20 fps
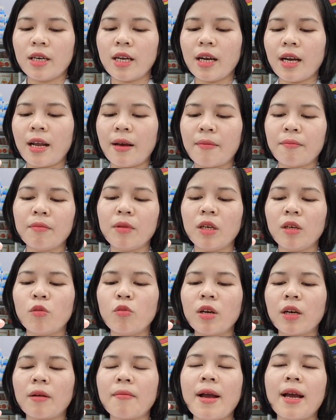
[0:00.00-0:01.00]
Nên là
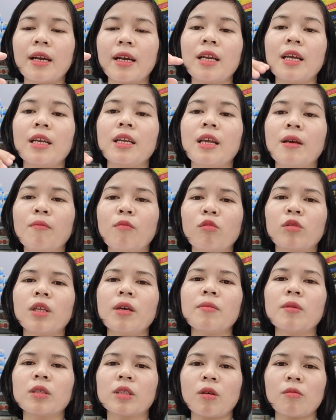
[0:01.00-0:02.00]
mình khuyên các bạn nên để một
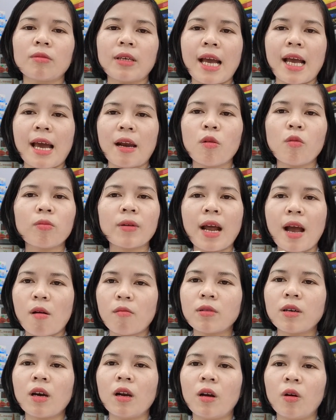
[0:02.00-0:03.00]
tiếp ở trong nhà, lúc
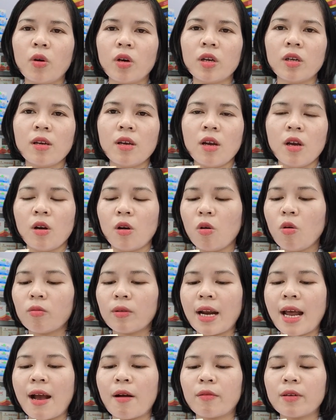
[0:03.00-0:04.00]
nào cũng cần luôn.
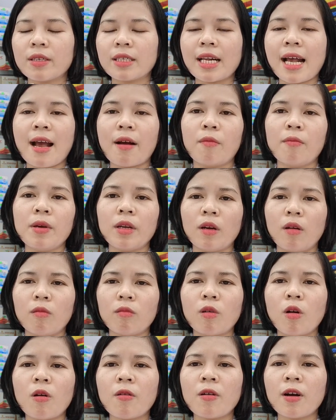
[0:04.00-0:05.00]
Lúc nào cái da của mình
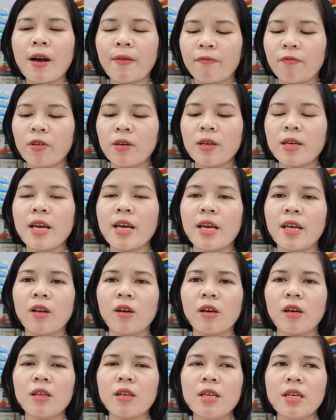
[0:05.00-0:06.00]
nó cũng có gặp vấn
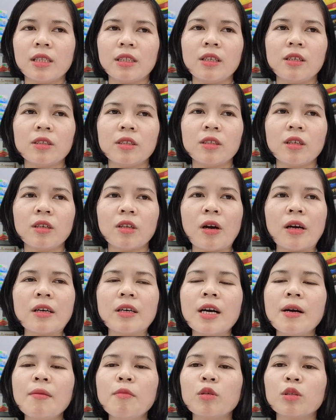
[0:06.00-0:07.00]
đề đó, tự dưng nó
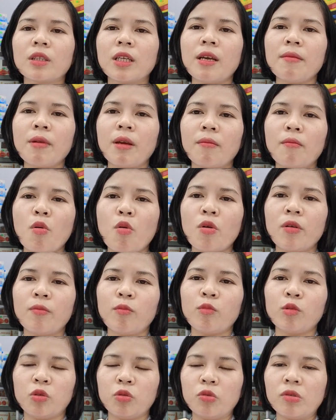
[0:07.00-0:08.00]
ngứa một tí mình bồi
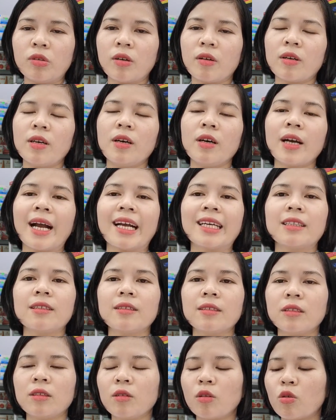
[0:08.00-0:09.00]
một chút nó đỡ ngay,
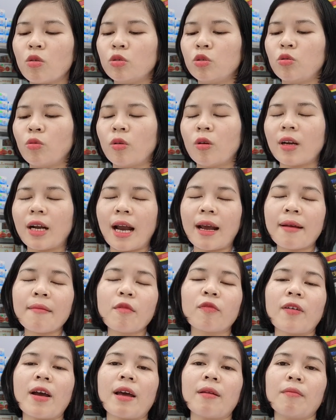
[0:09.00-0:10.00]
tự dưng côn trùng nó
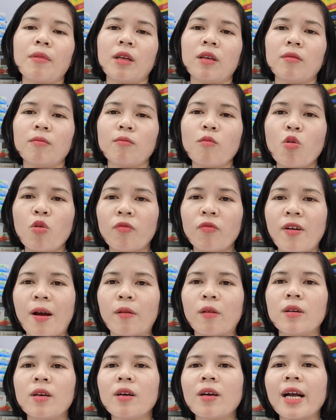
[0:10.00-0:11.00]
cắn một phát mình bồi vào
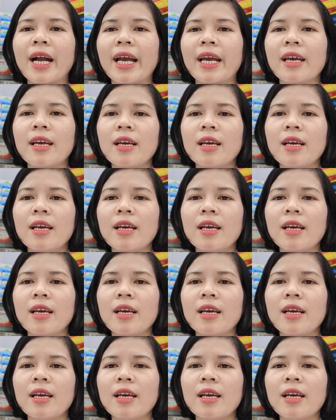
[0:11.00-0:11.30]
nó đỡ ngay.